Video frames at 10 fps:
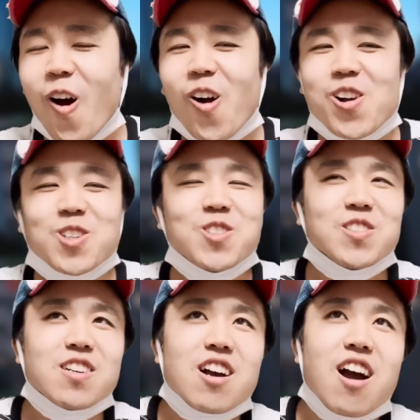
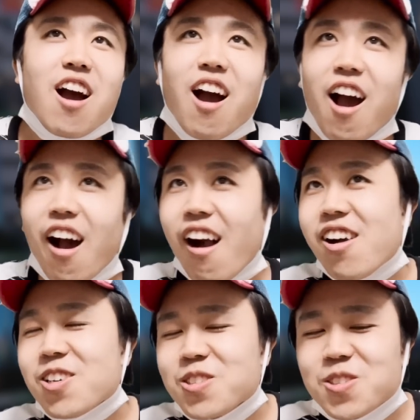
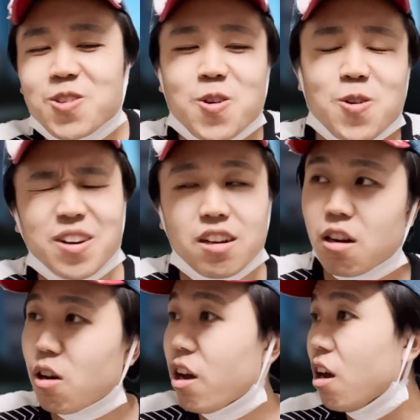すいません。
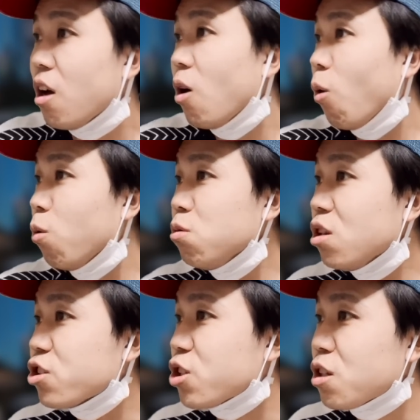え、
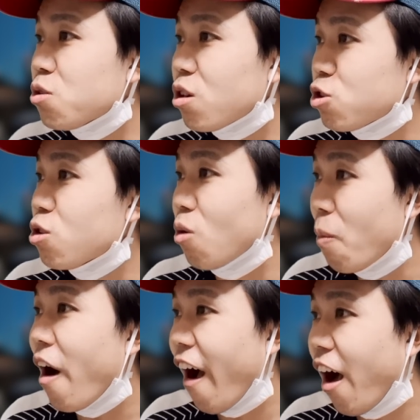女で専業やってんのお
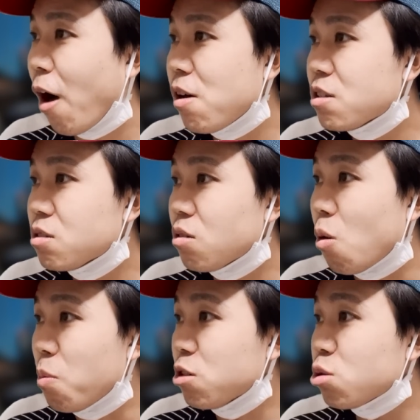前。あ、専業
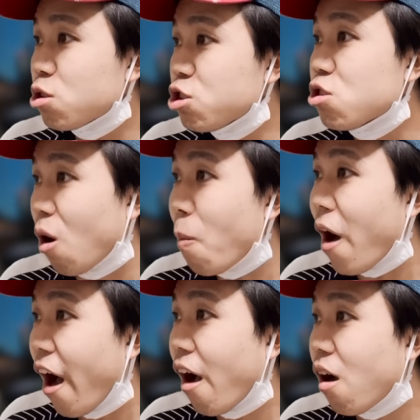主婦。珍しいな、お前。
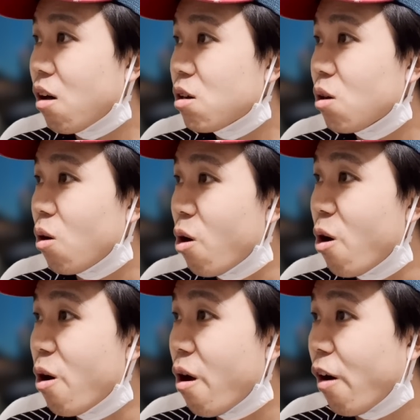あ、
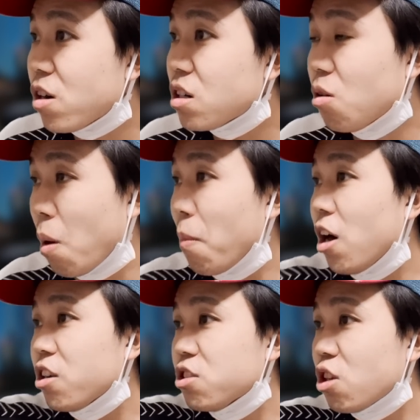えー、えお前
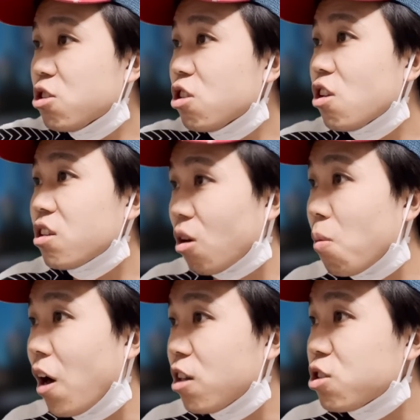周りに全然いないだろ、
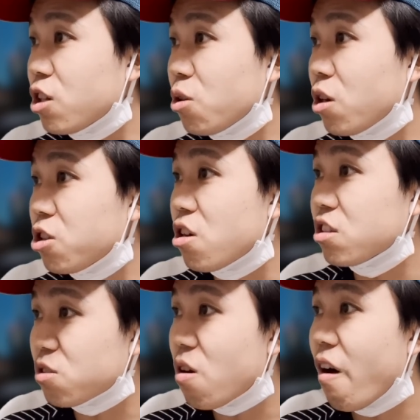お前。専業やってる
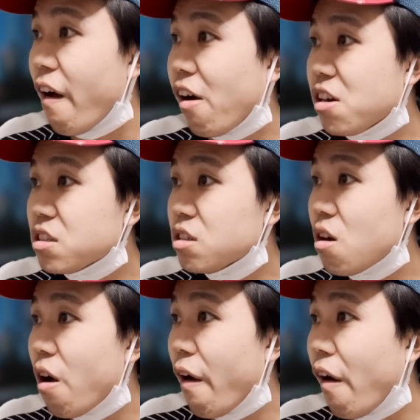やつ。すごいたくさ
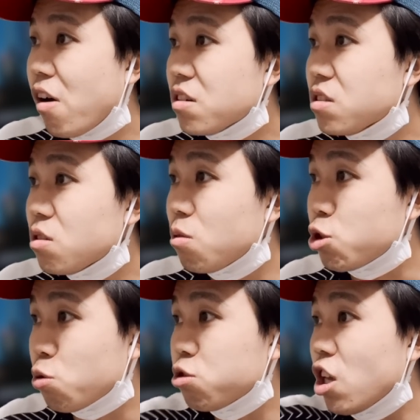んいます。もう
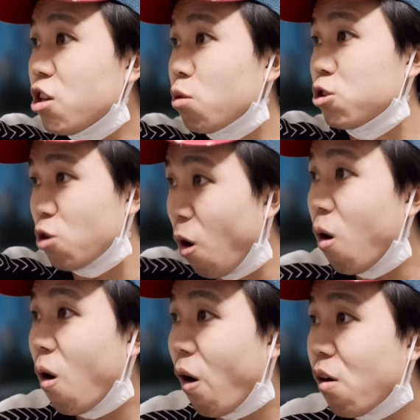主婦専業でしょ
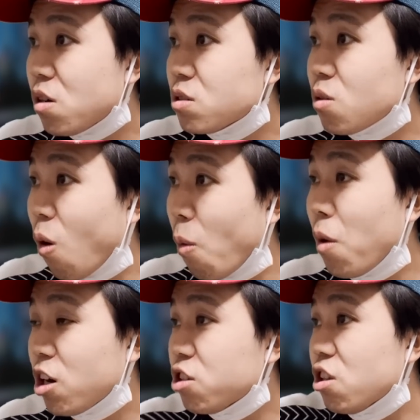はい、専業
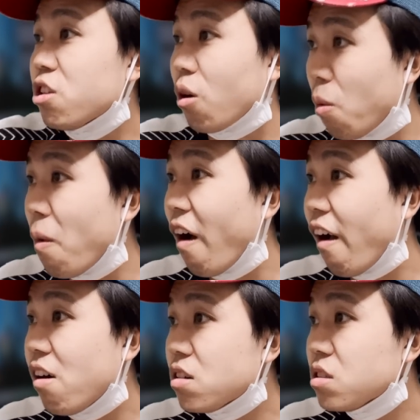主婦。周りにねえだろ、お前。
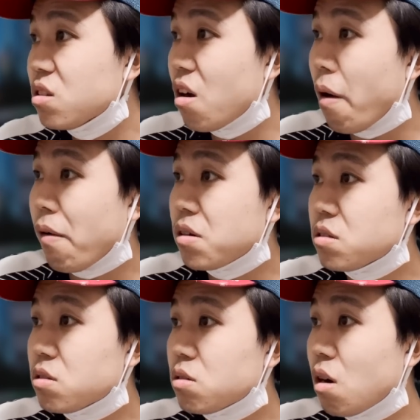いや、めちゃくちゃいま
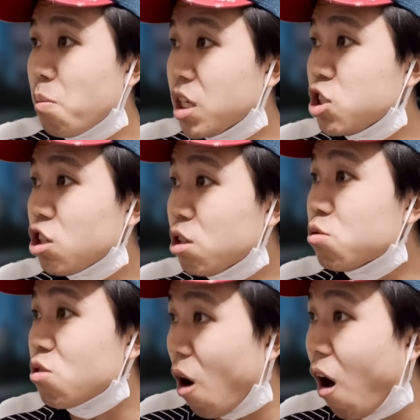す。あ、めっちゃい
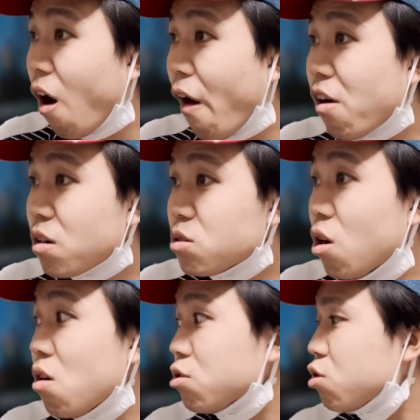るんだ。はい。
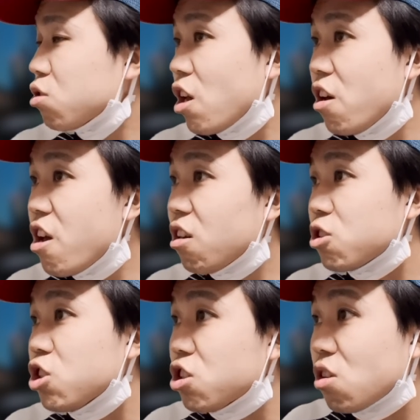えー、すげえレア
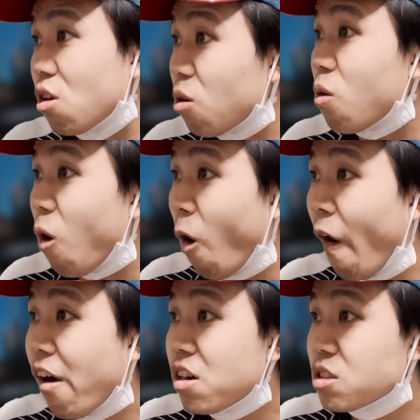な地域だな、ここ。
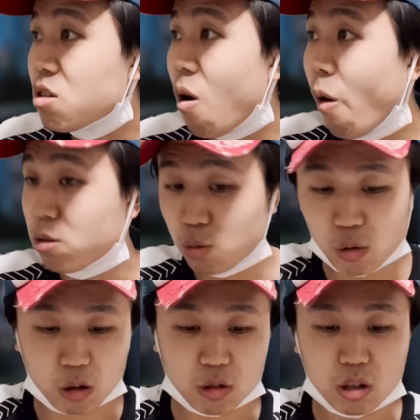え、そうですかね。
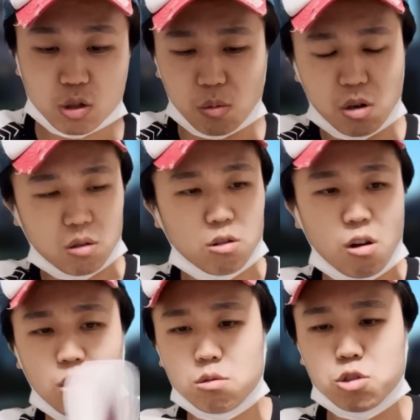そうなんだ。ちょ、もう、こ
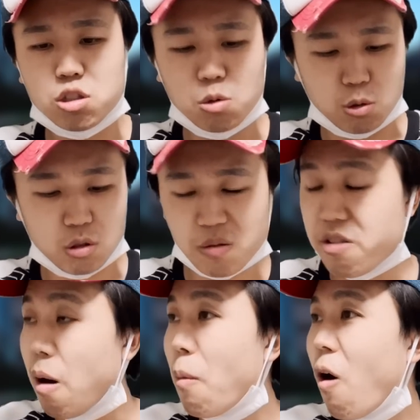の質問どうで
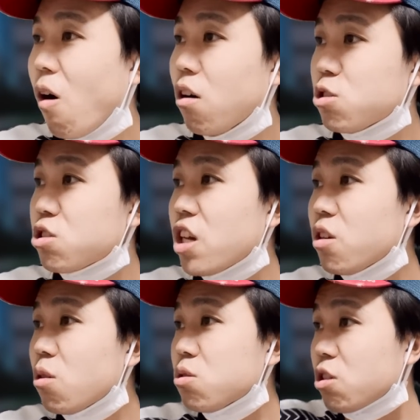もいいわ、もう。ちょ、専
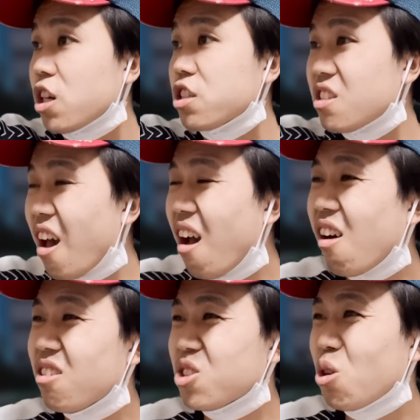業のこと聞かせて。
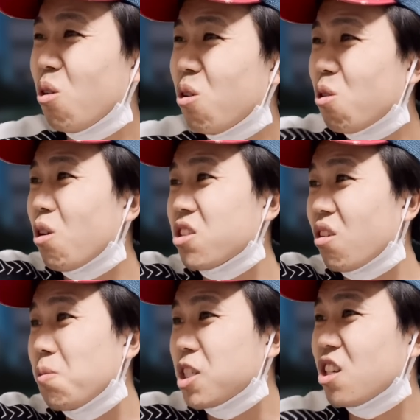情報交換
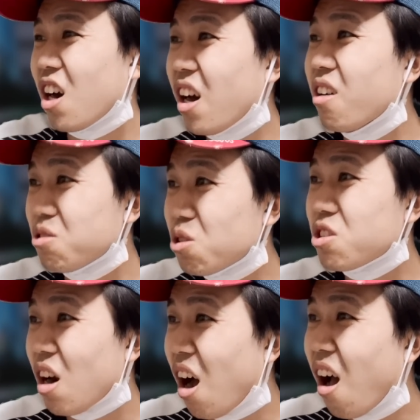とか、まあ、しなあかんやろ、
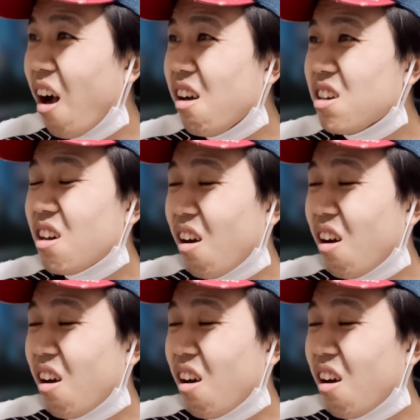そしたら。はい。